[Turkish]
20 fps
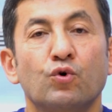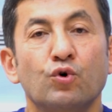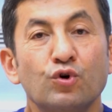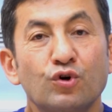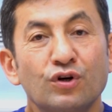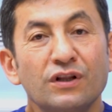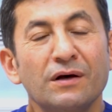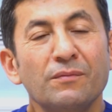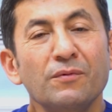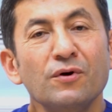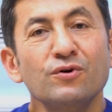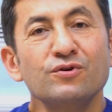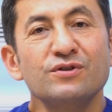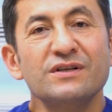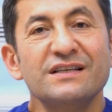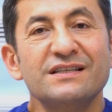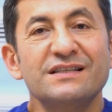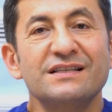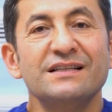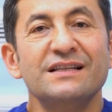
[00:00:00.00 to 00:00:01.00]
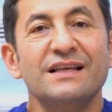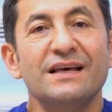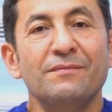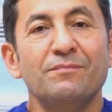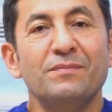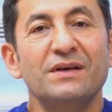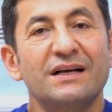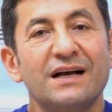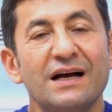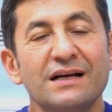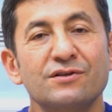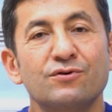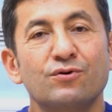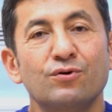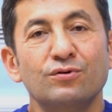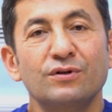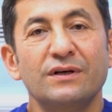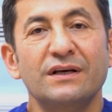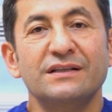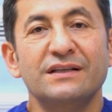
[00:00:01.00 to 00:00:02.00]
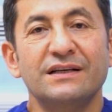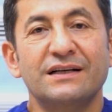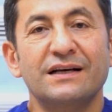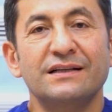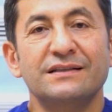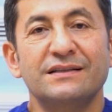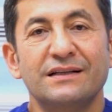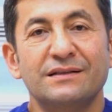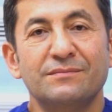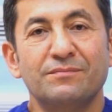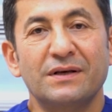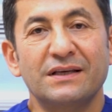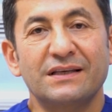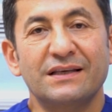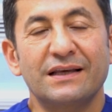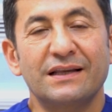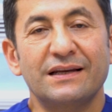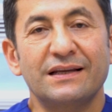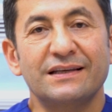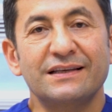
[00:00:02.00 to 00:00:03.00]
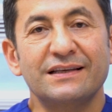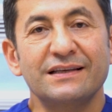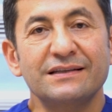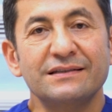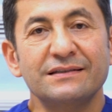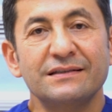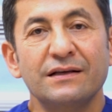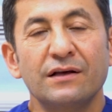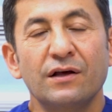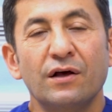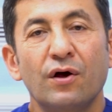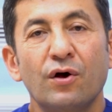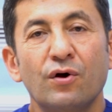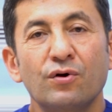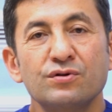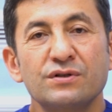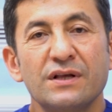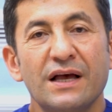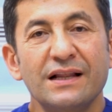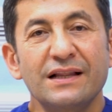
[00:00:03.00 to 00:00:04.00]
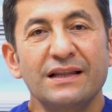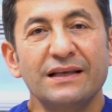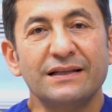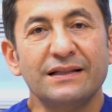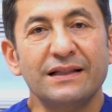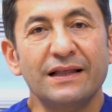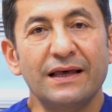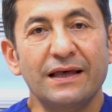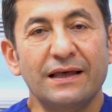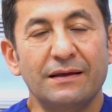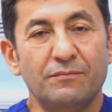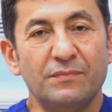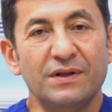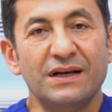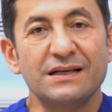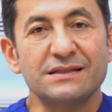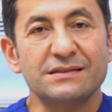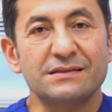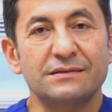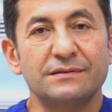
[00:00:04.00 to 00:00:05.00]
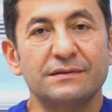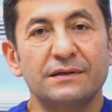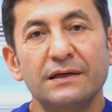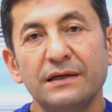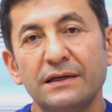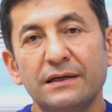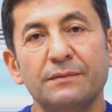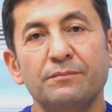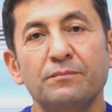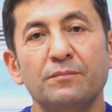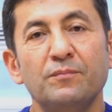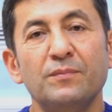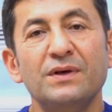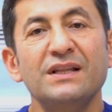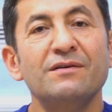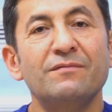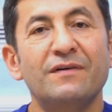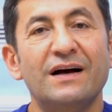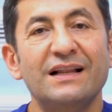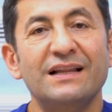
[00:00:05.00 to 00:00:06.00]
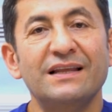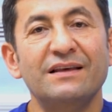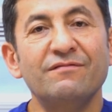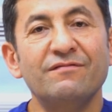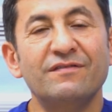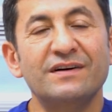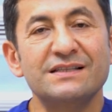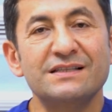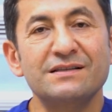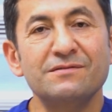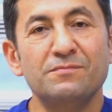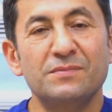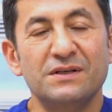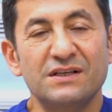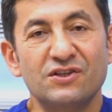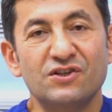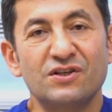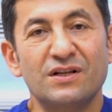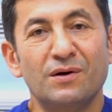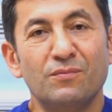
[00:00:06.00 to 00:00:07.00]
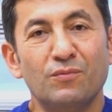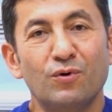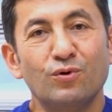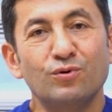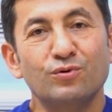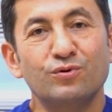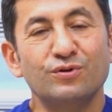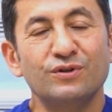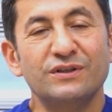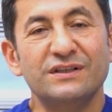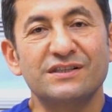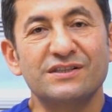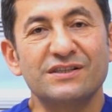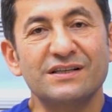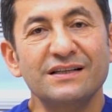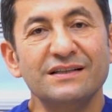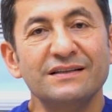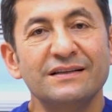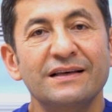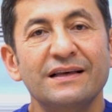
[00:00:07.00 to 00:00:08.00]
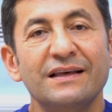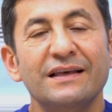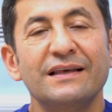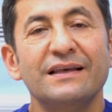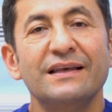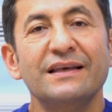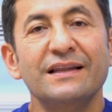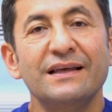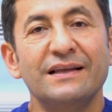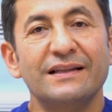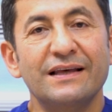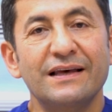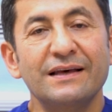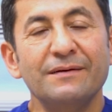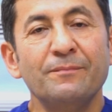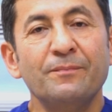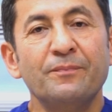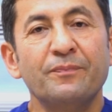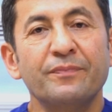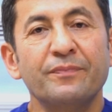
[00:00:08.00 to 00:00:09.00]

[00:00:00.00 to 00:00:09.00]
Uygulama öncesinde birkaç konuya dikkat etmek gerekir. Özellikle biraz e, minimal invaziv bir işlem olduğu için yine de